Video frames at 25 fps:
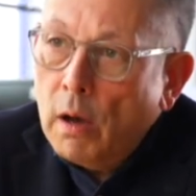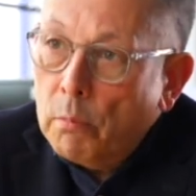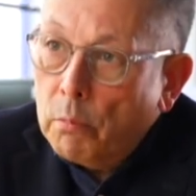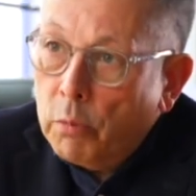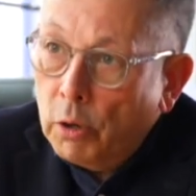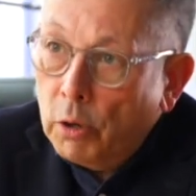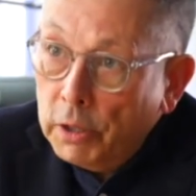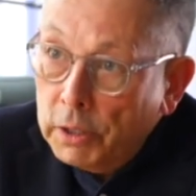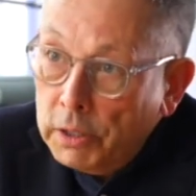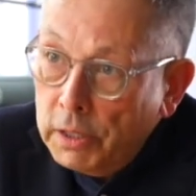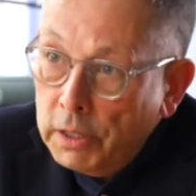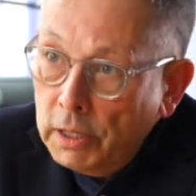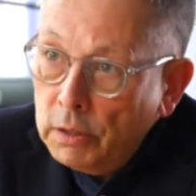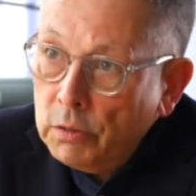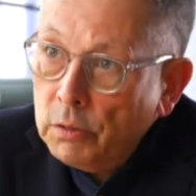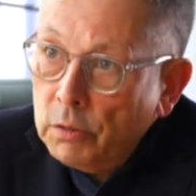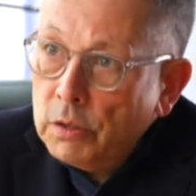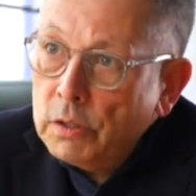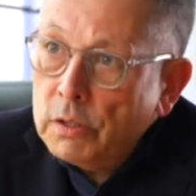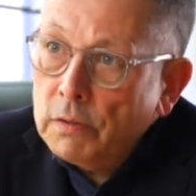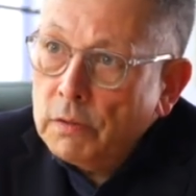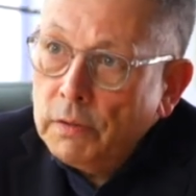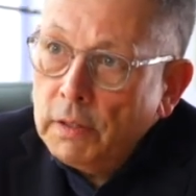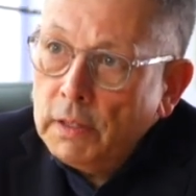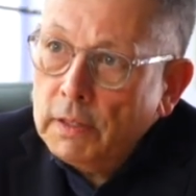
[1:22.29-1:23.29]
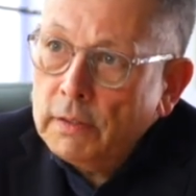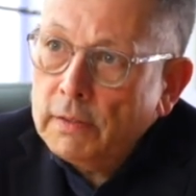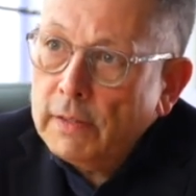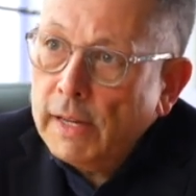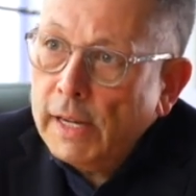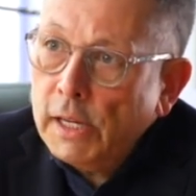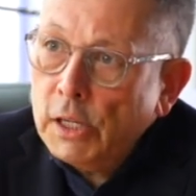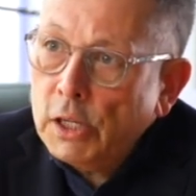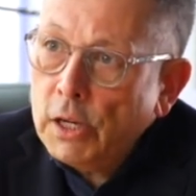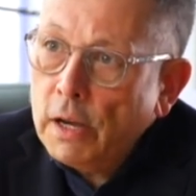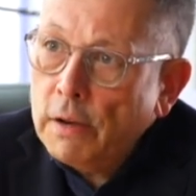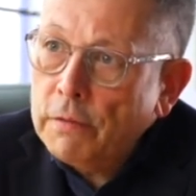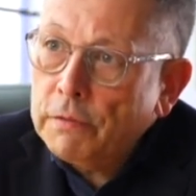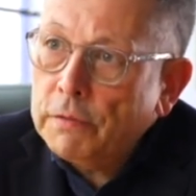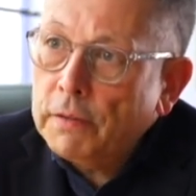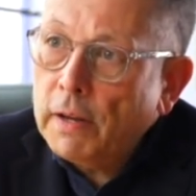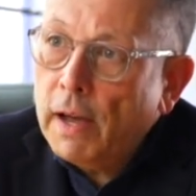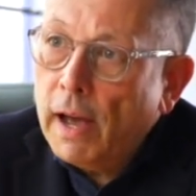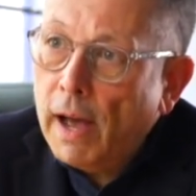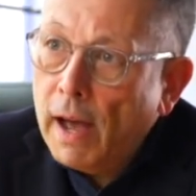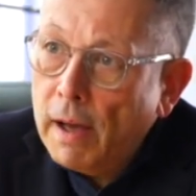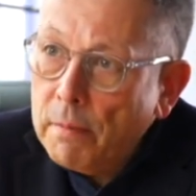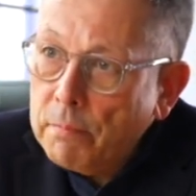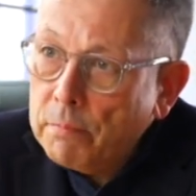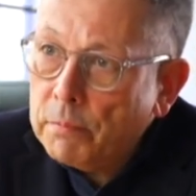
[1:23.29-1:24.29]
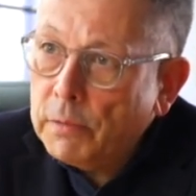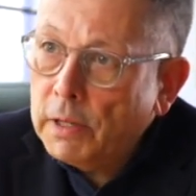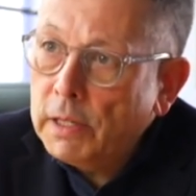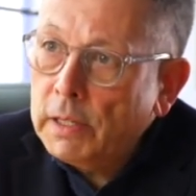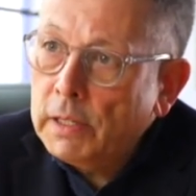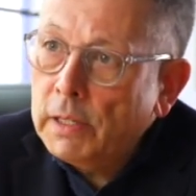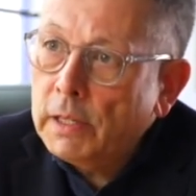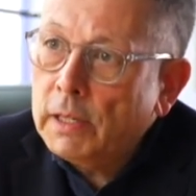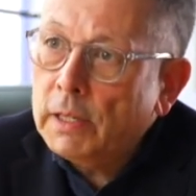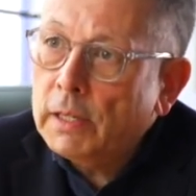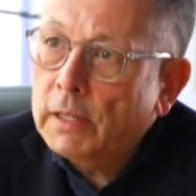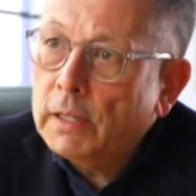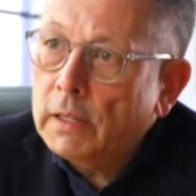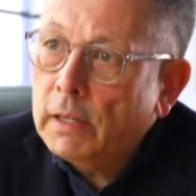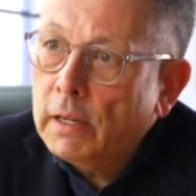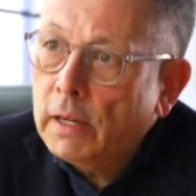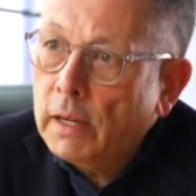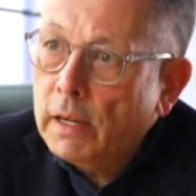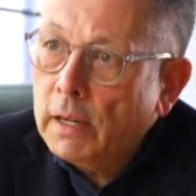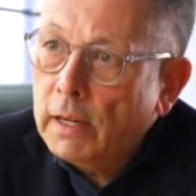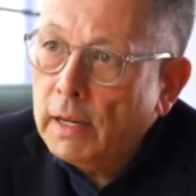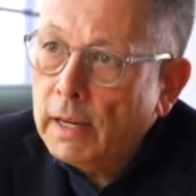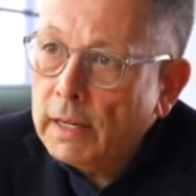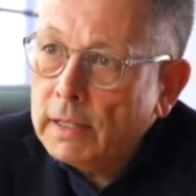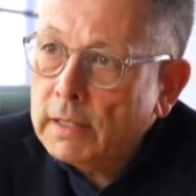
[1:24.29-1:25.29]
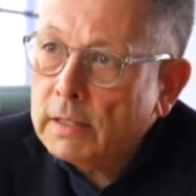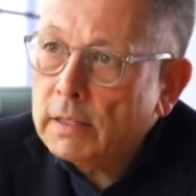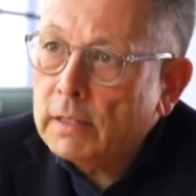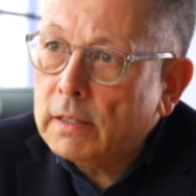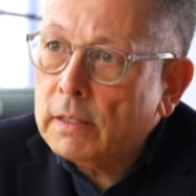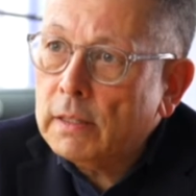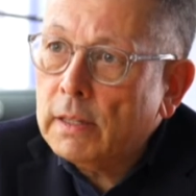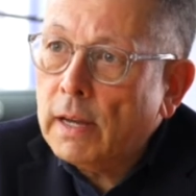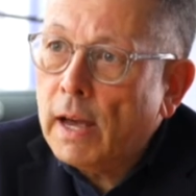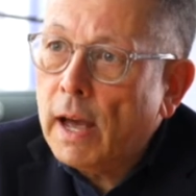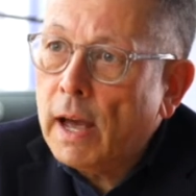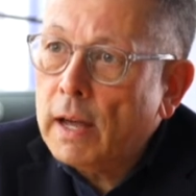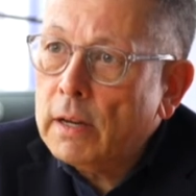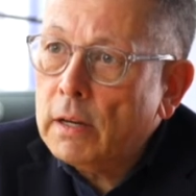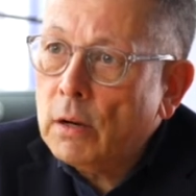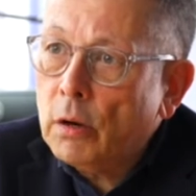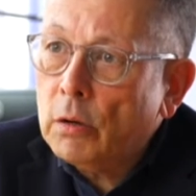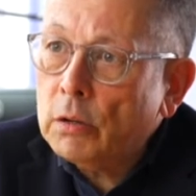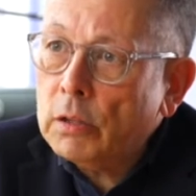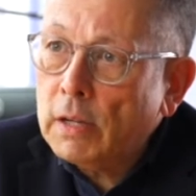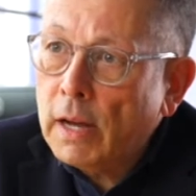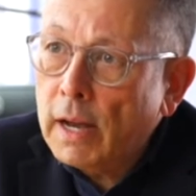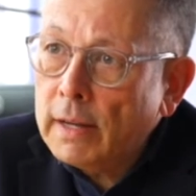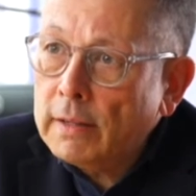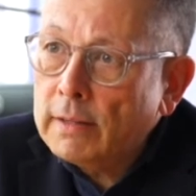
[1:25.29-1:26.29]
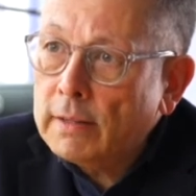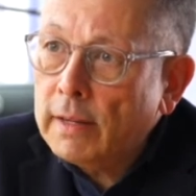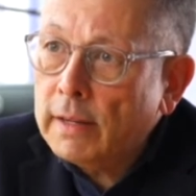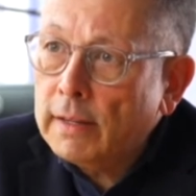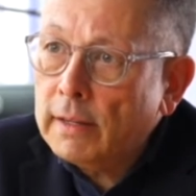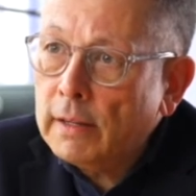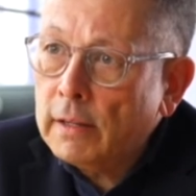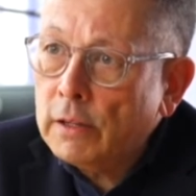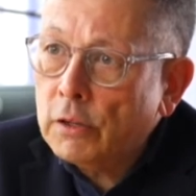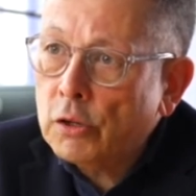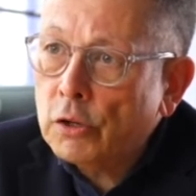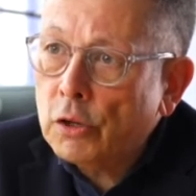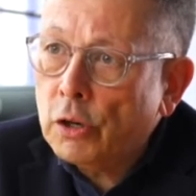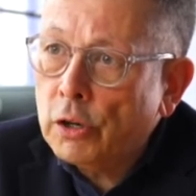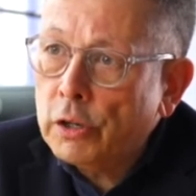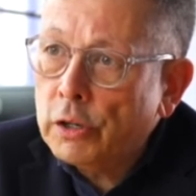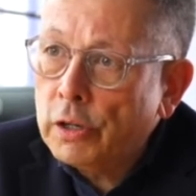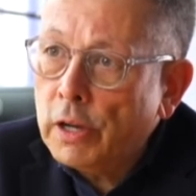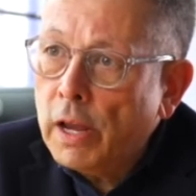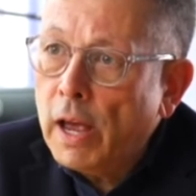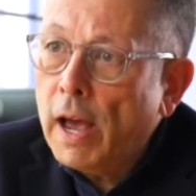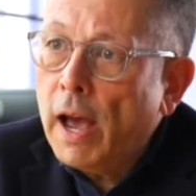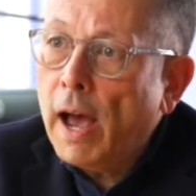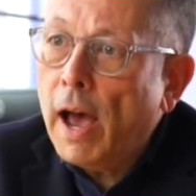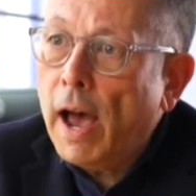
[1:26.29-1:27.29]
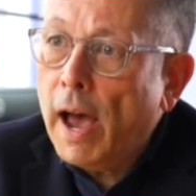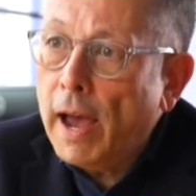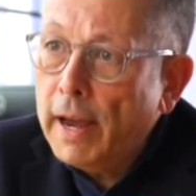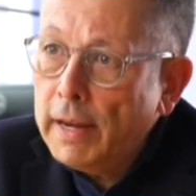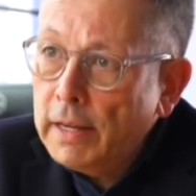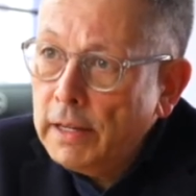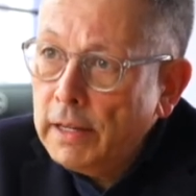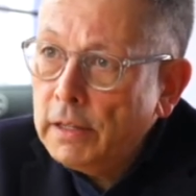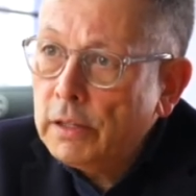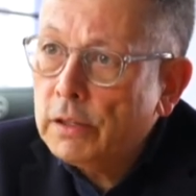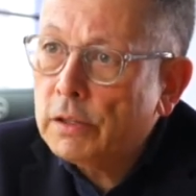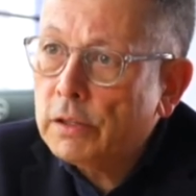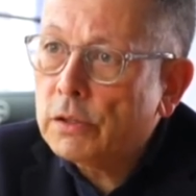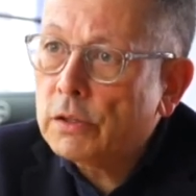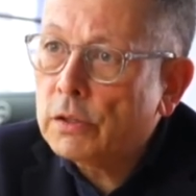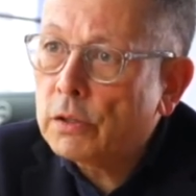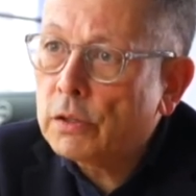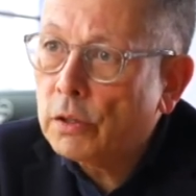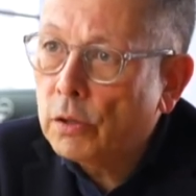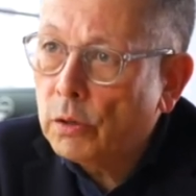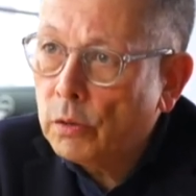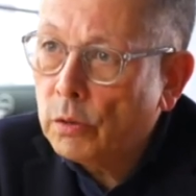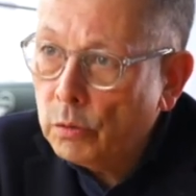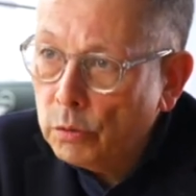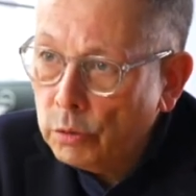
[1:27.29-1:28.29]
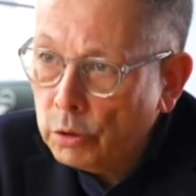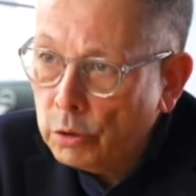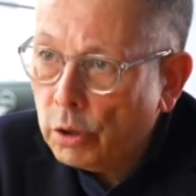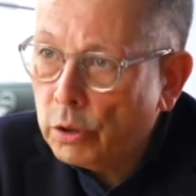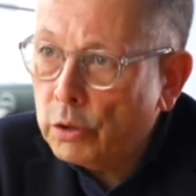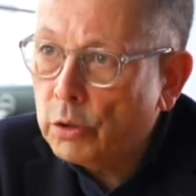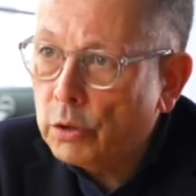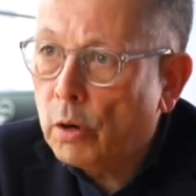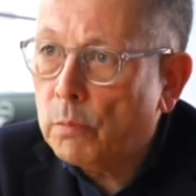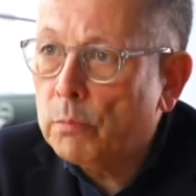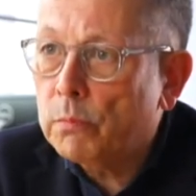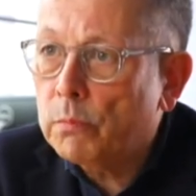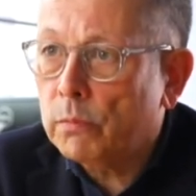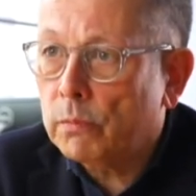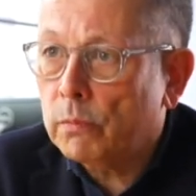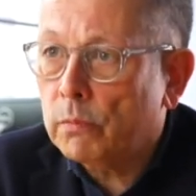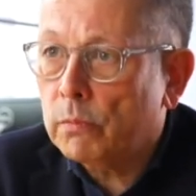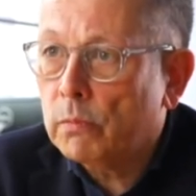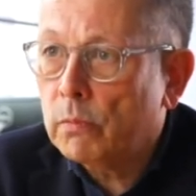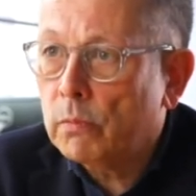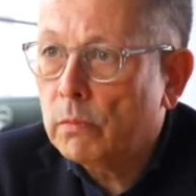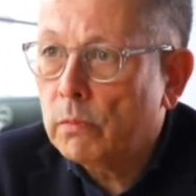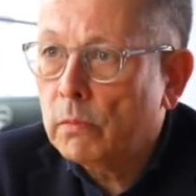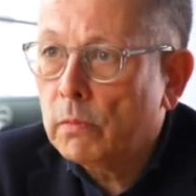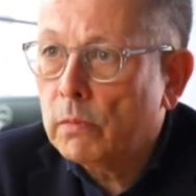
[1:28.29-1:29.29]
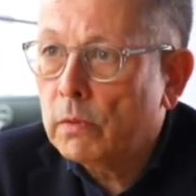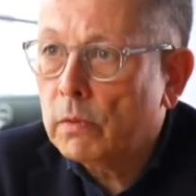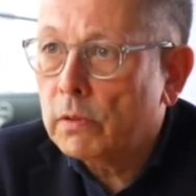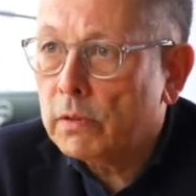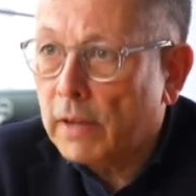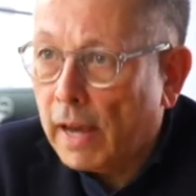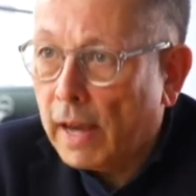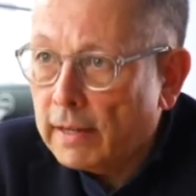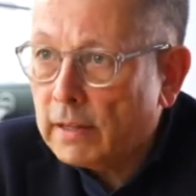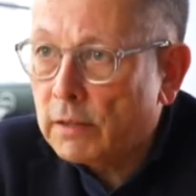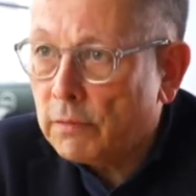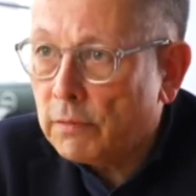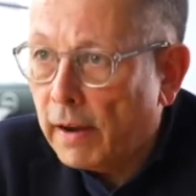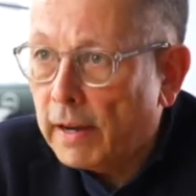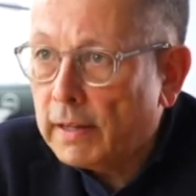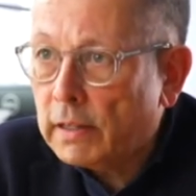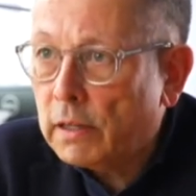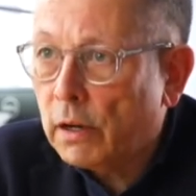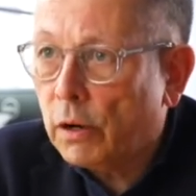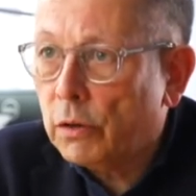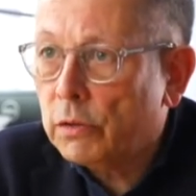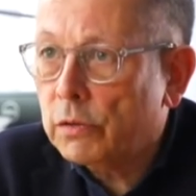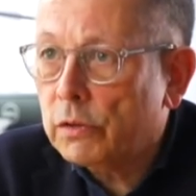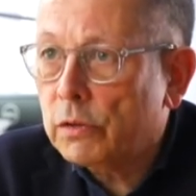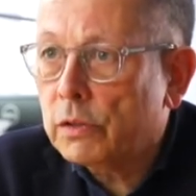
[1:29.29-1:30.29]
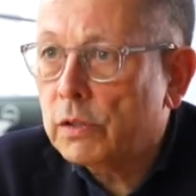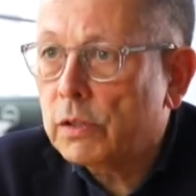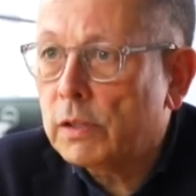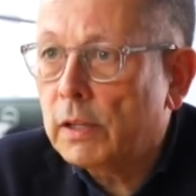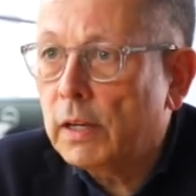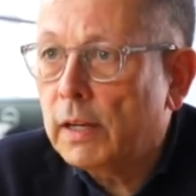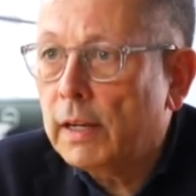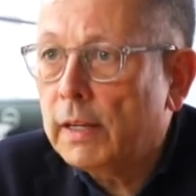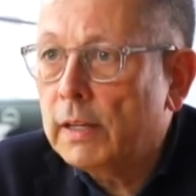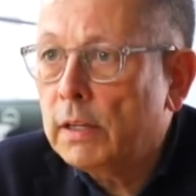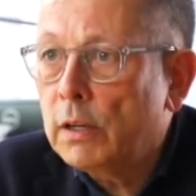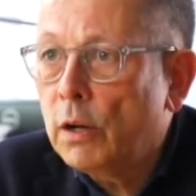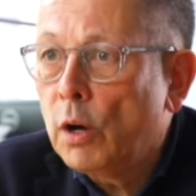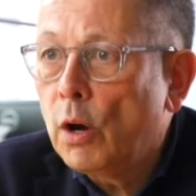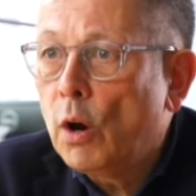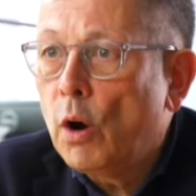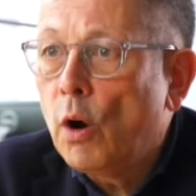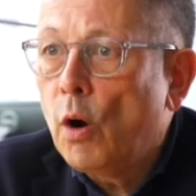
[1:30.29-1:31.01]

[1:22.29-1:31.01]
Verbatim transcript: Politik und Zivilgesellschaft haben in den letzten Jahren auch tatsächlich schon einiges unternommen seit 2010,